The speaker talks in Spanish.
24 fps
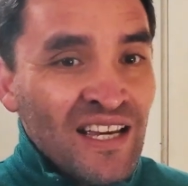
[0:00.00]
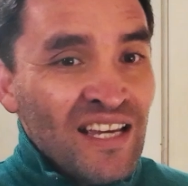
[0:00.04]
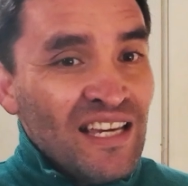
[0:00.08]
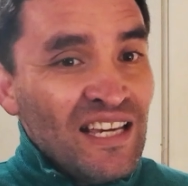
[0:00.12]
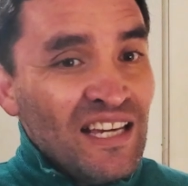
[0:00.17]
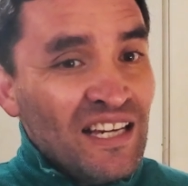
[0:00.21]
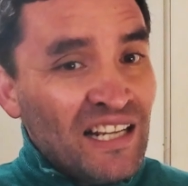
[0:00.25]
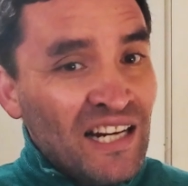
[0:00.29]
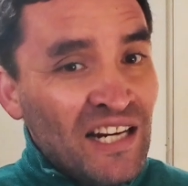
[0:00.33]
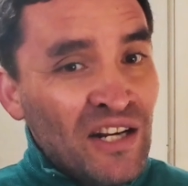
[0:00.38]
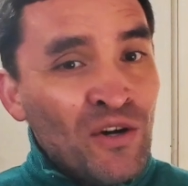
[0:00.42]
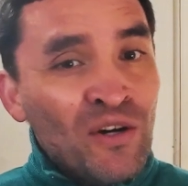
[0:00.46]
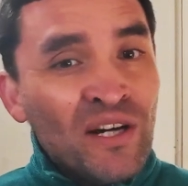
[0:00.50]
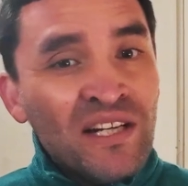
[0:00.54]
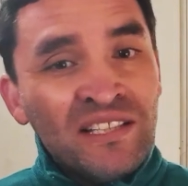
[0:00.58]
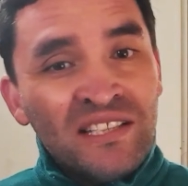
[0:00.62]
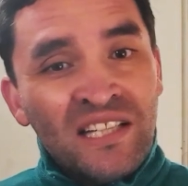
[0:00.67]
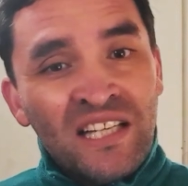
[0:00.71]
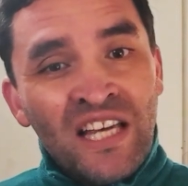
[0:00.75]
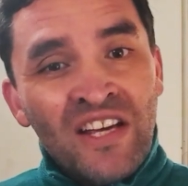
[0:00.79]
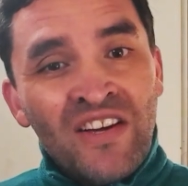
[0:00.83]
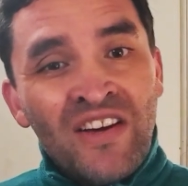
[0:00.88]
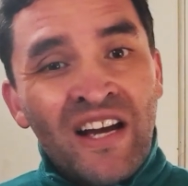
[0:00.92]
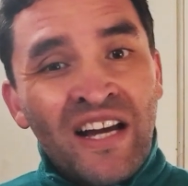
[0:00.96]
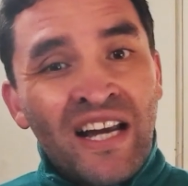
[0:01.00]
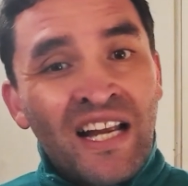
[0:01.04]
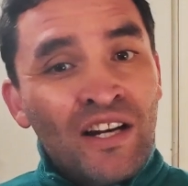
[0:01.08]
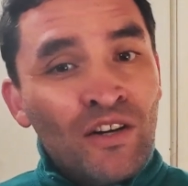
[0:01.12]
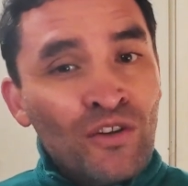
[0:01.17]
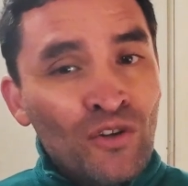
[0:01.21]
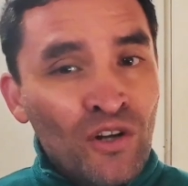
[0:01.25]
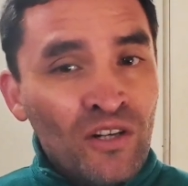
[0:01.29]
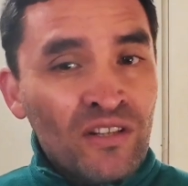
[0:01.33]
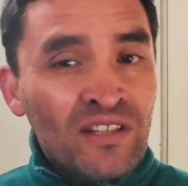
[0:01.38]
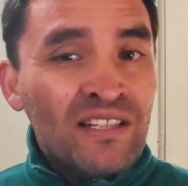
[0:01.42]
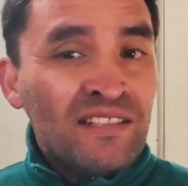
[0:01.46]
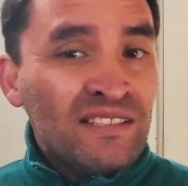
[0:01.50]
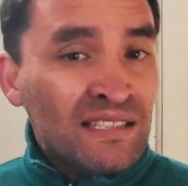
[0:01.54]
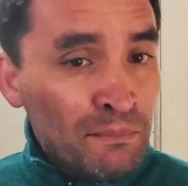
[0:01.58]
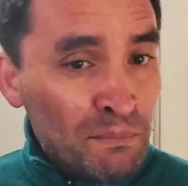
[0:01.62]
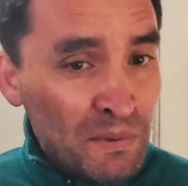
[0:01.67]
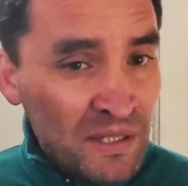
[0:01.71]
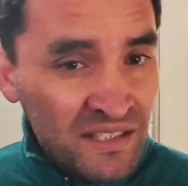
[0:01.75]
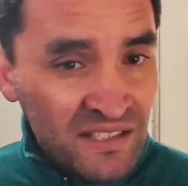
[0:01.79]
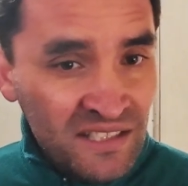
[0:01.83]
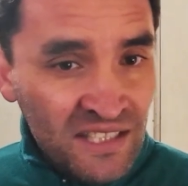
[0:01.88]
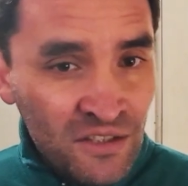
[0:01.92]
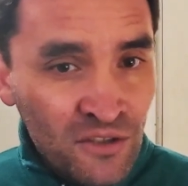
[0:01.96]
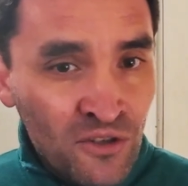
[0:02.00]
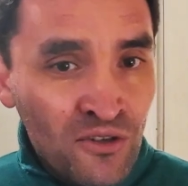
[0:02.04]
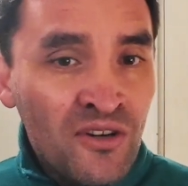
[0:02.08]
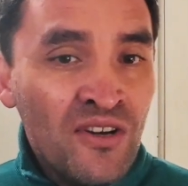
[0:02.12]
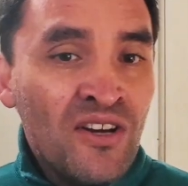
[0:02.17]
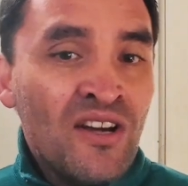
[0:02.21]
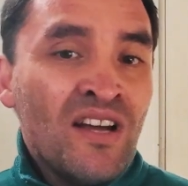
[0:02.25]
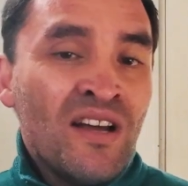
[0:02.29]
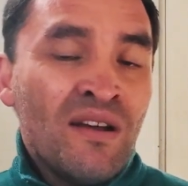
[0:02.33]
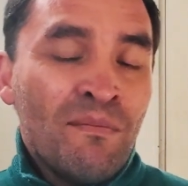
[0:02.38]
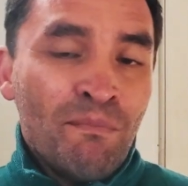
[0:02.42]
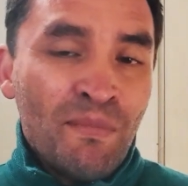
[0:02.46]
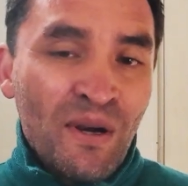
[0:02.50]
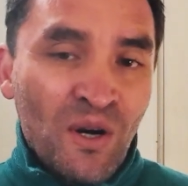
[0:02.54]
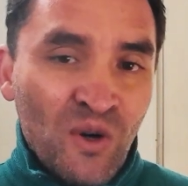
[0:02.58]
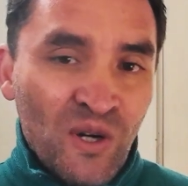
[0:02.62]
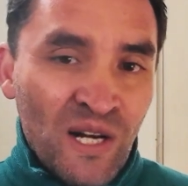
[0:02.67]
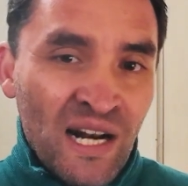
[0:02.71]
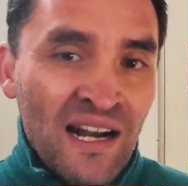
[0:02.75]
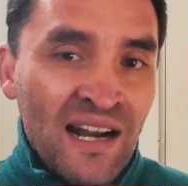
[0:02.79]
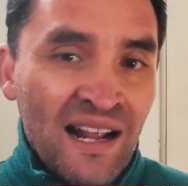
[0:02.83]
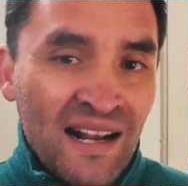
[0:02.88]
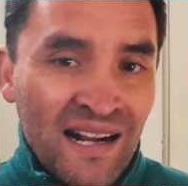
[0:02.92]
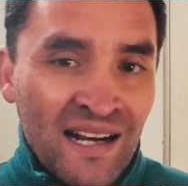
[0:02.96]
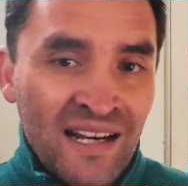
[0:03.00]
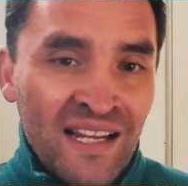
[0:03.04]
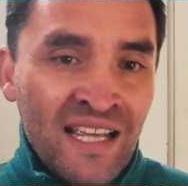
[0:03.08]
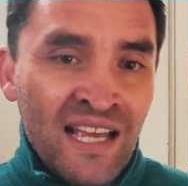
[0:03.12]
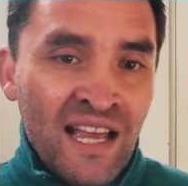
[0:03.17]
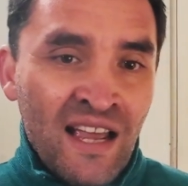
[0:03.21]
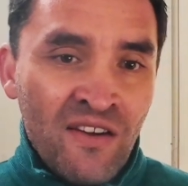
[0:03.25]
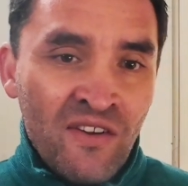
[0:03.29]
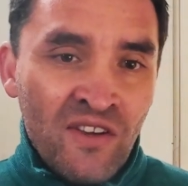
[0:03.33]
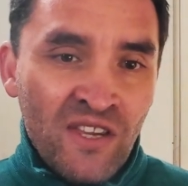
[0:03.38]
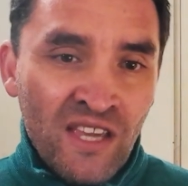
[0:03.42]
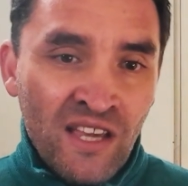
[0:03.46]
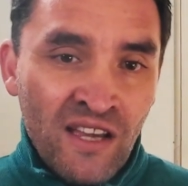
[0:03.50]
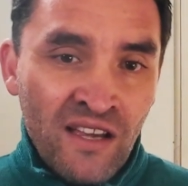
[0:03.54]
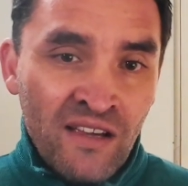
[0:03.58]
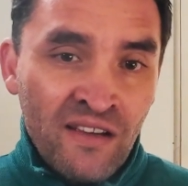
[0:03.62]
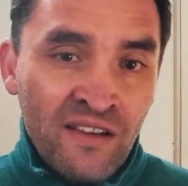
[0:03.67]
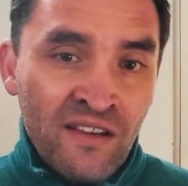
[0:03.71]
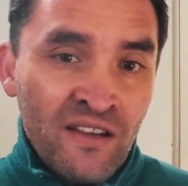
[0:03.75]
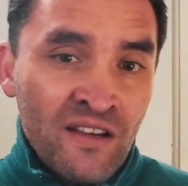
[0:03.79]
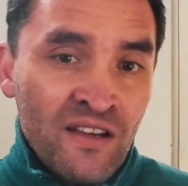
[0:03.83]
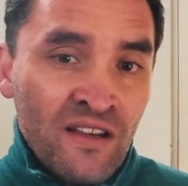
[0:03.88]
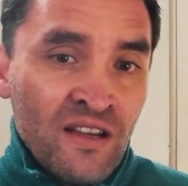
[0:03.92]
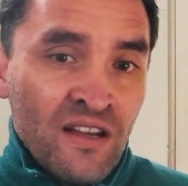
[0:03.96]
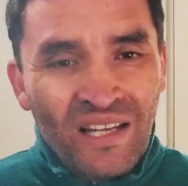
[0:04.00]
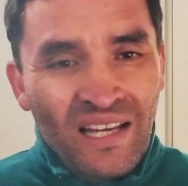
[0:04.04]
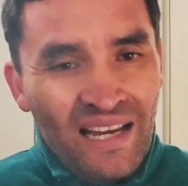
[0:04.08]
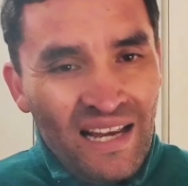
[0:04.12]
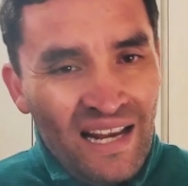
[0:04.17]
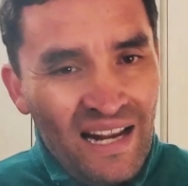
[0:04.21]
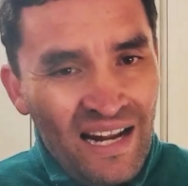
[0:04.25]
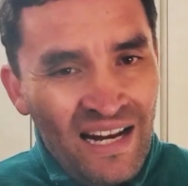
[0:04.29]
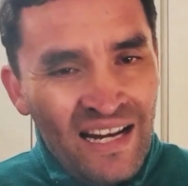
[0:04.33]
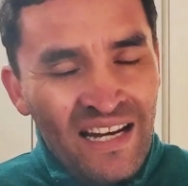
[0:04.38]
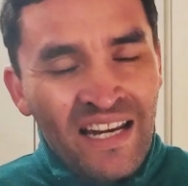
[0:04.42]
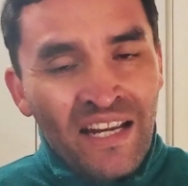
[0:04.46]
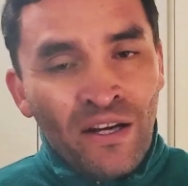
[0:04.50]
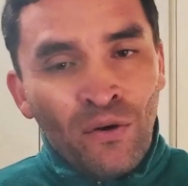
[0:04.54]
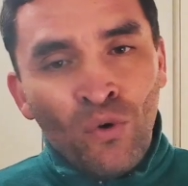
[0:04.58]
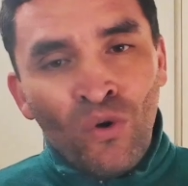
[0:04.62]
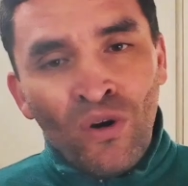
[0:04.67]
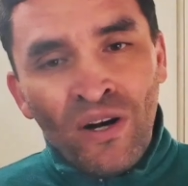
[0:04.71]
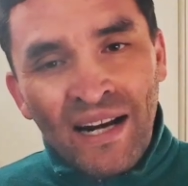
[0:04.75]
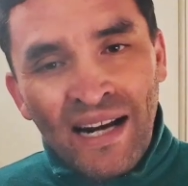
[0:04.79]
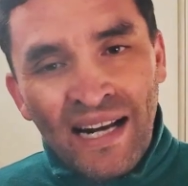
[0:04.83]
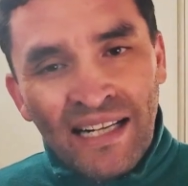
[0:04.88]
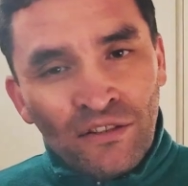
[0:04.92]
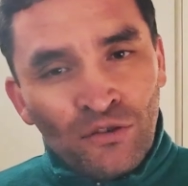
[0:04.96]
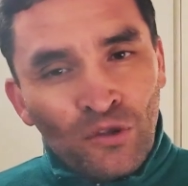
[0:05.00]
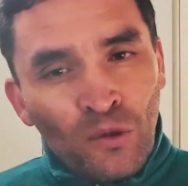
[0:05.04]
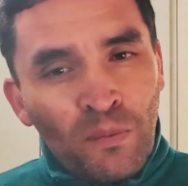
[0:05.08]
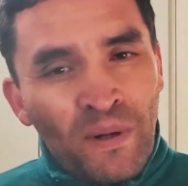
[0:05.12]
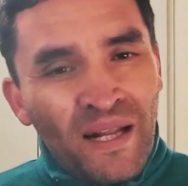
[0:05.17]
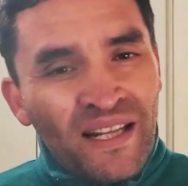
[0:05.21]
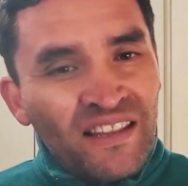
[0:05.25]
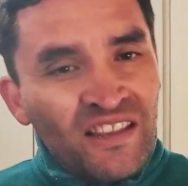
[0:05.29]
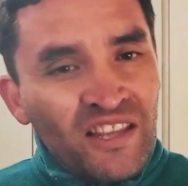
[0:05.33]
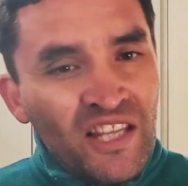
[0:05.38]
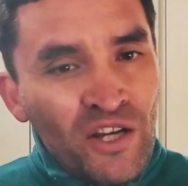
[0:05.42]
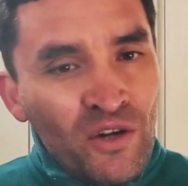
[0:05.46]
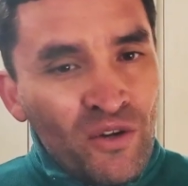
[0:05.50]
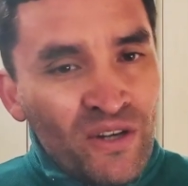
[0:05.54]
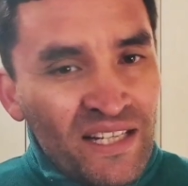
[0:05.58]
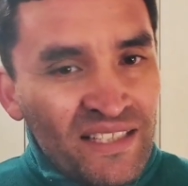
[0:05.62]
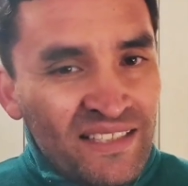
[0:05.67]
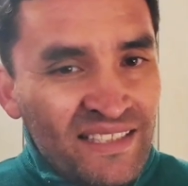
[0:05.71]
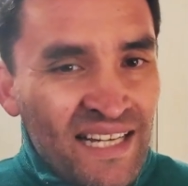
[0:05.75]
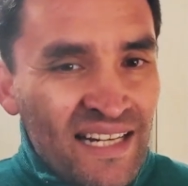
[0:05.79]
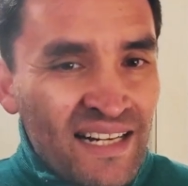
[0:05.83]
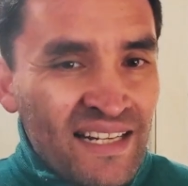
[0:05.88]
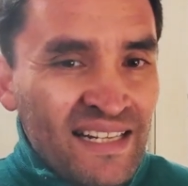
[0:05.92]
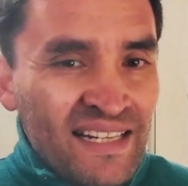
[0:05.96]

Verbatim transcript: Y creo que se debe a que el norte siempre ha sido mejorar la calidad de vida. En ningún caso planteo que sea